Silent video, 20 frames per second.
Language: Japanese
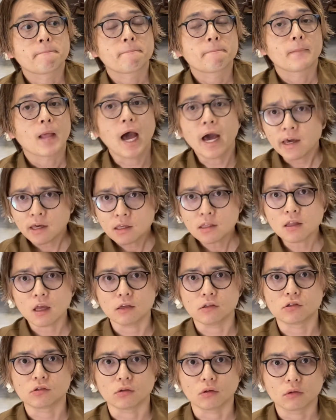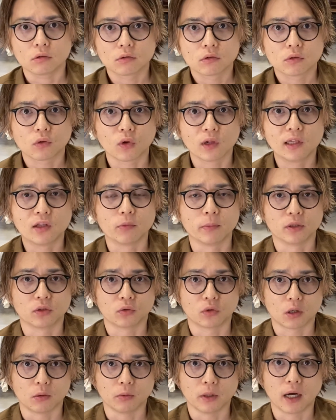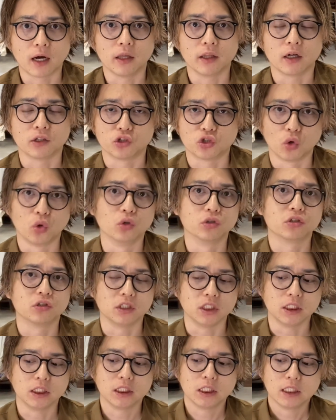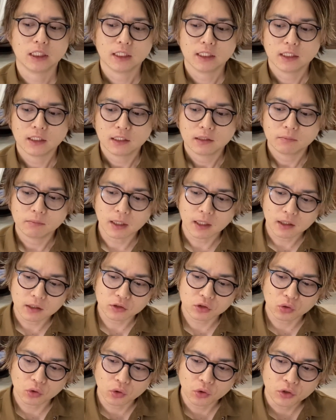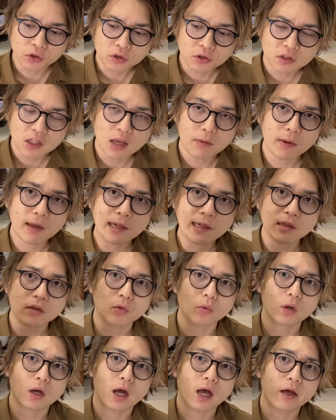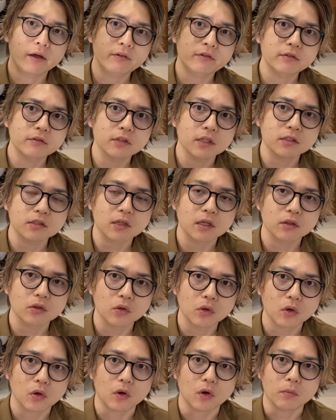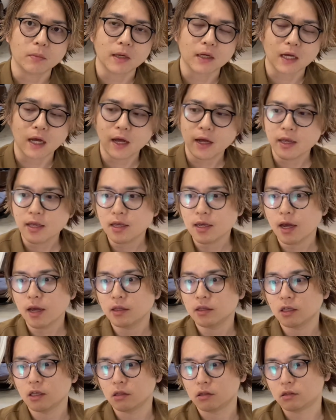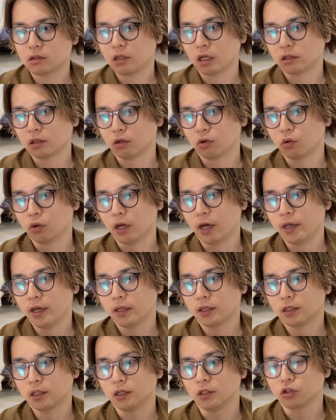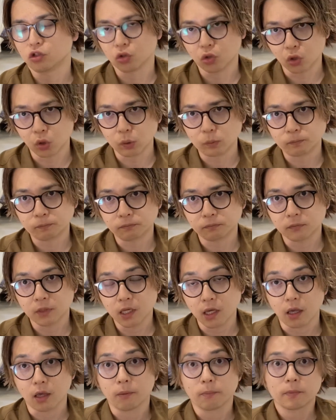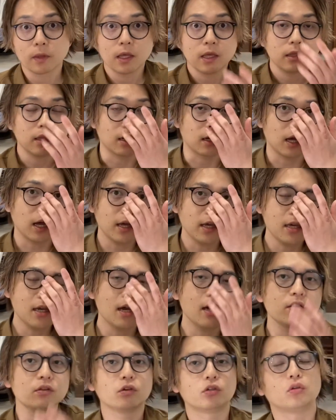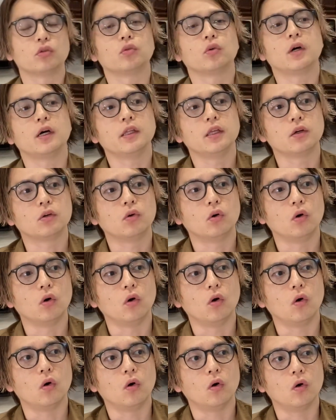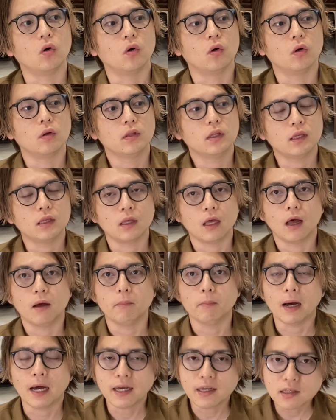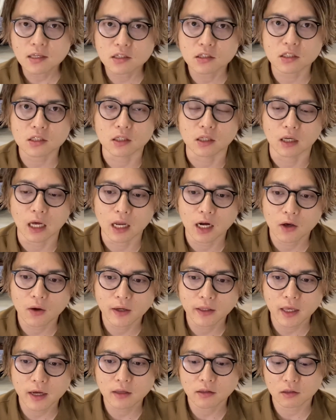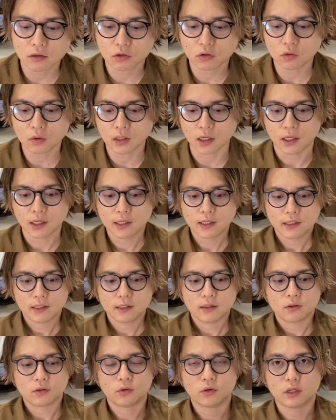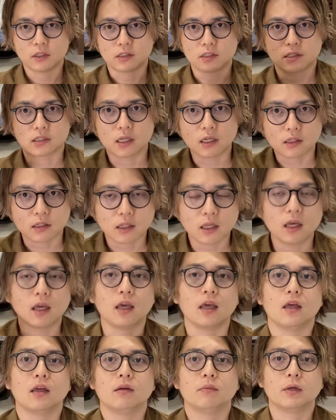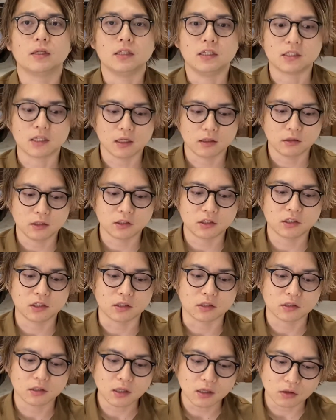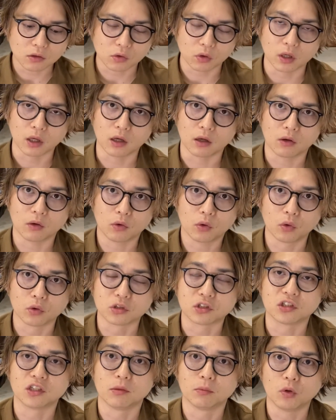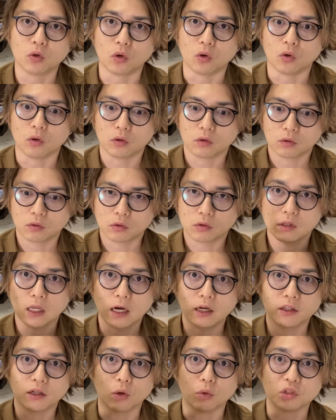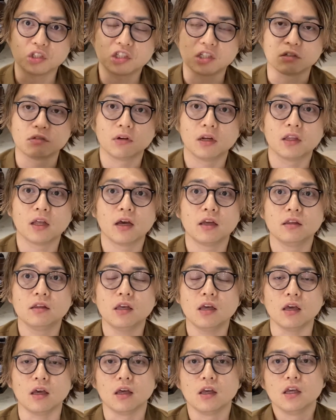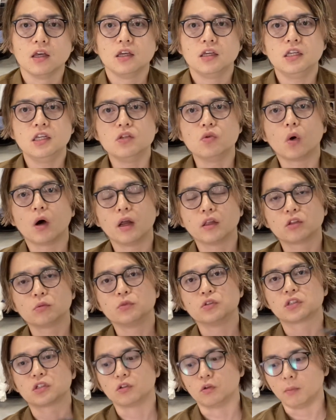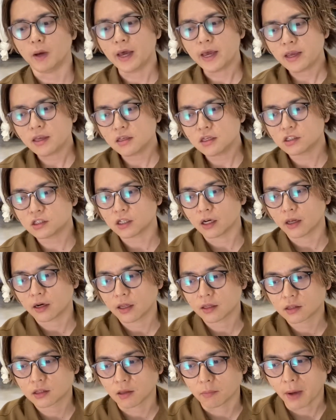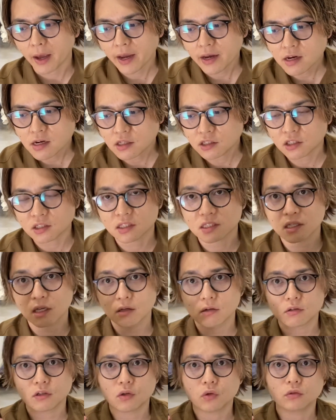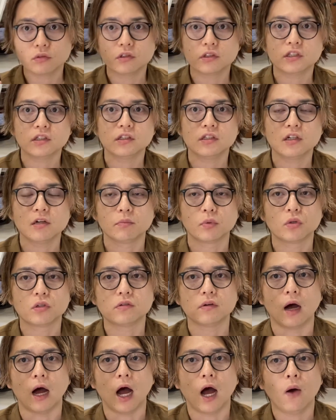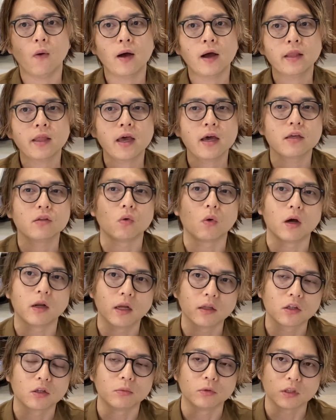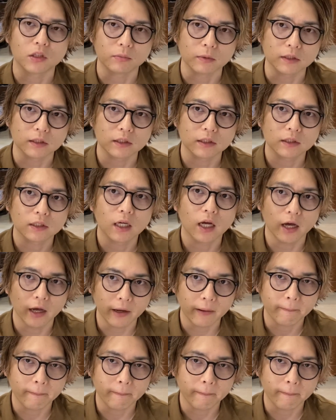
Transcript: 入んないんですよ。トリートメントとかもなかなか上手に、まあそういうデメリットがあるんですけど、まあ、海外でだってこれ流行ったでしょね。だから海外の人とかでこうね、毎日洗わないという人はこれつけて、まあ、23日ですね、これ放置でもなかなか落ちてくれないんでいいのかなと思うんですけど、毎日洗って毎日つける日本人には僕は合わないのかなと思ってます。は